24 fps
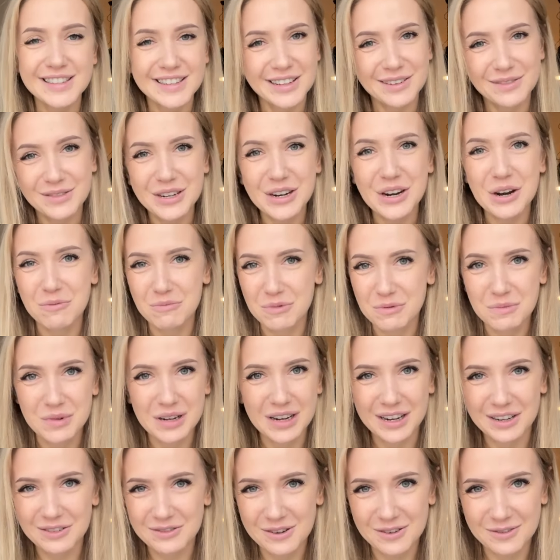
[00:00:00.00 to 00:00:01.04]
bardzo dobrze robi
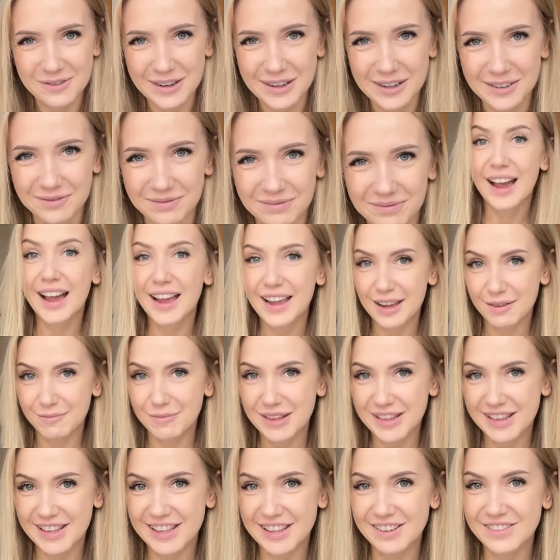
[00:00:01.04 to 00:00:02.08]
mi na głowę. A
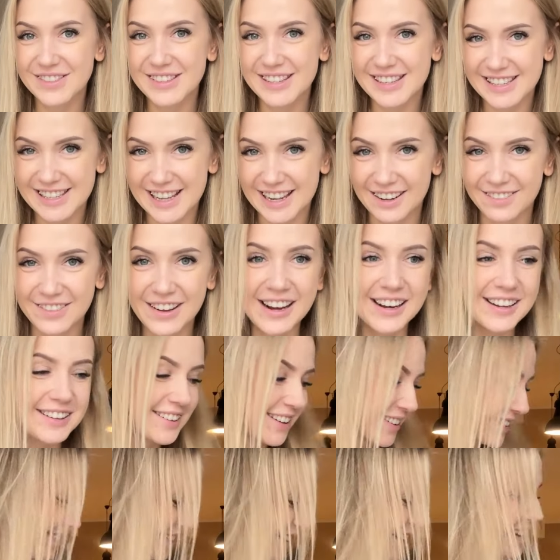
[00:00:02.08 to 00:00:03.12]
jakbyście się zastanawiali,
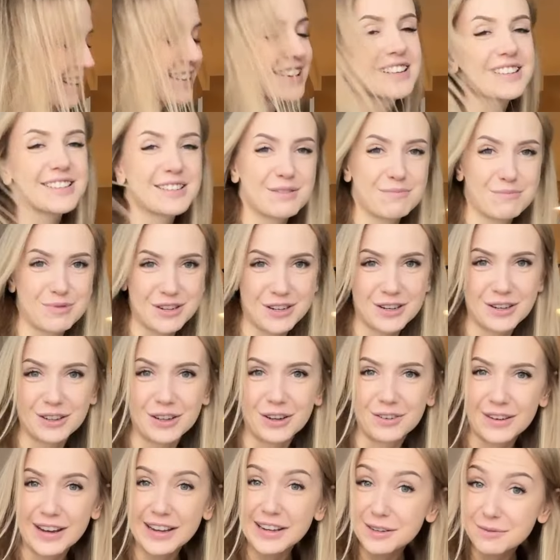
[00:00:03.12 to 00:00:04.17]
to tutaj jest
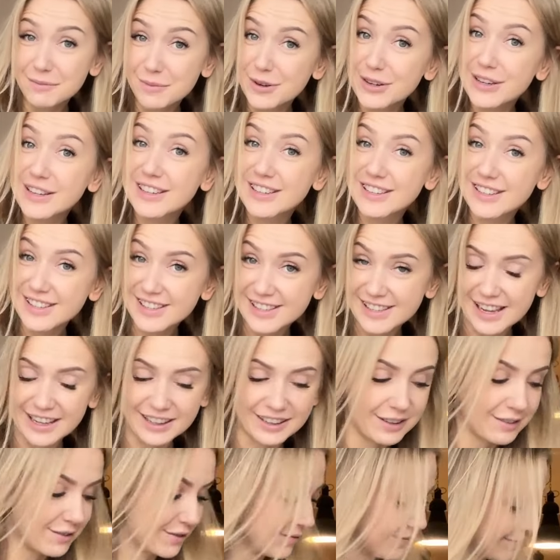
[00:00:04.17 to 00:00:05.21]
przygotowany mój
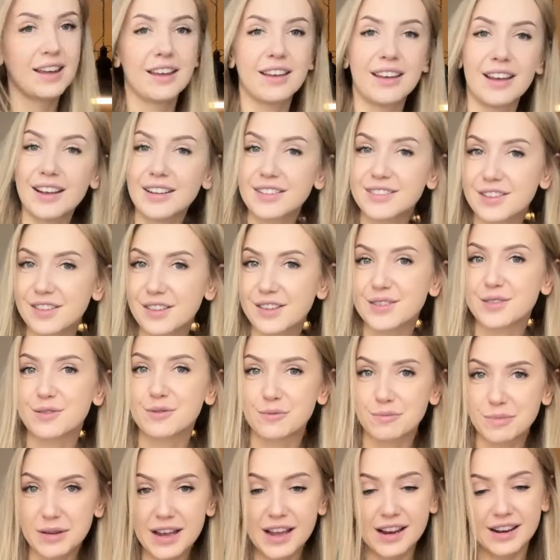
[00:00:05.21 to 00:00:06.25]
statyw. Jak coś jest
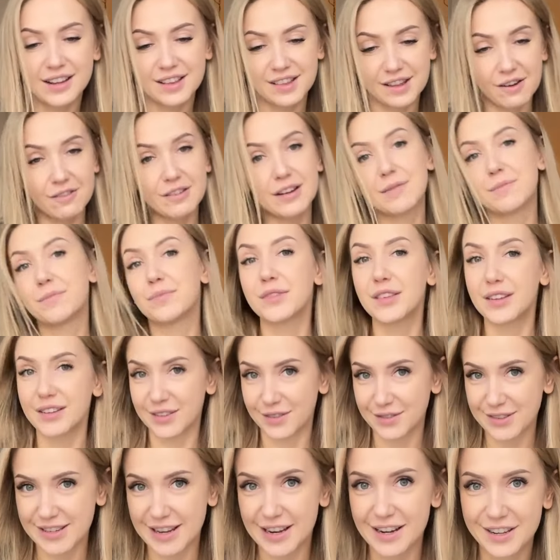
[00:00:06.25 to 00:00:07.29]
głupie, ale działa, to
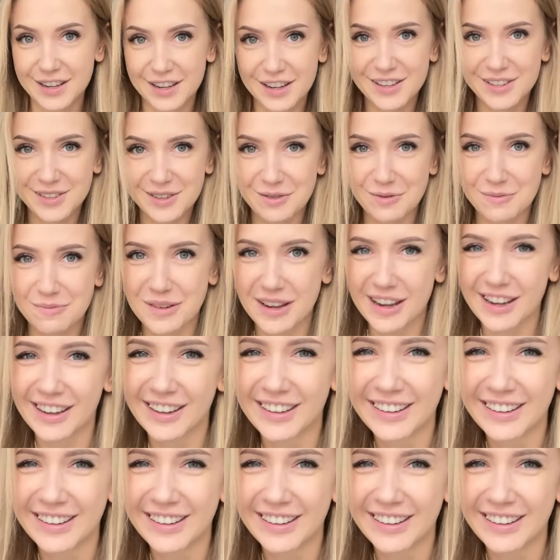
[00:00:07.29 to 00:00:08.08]
to wcale nie jest głupie.